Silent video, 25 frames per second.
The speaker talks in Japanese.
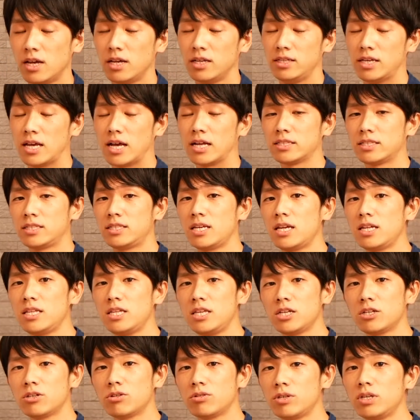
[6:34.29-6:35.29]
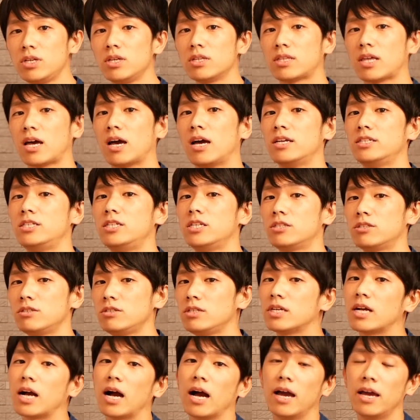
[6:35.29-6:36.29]
痩せにくい体質
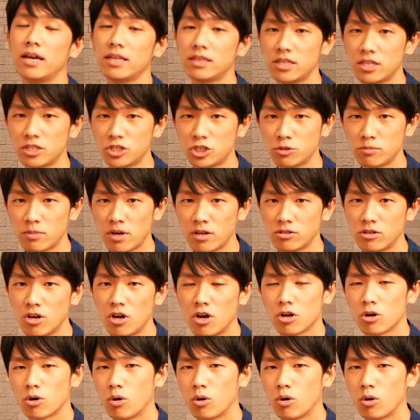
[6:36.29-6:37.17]
に変えてしまう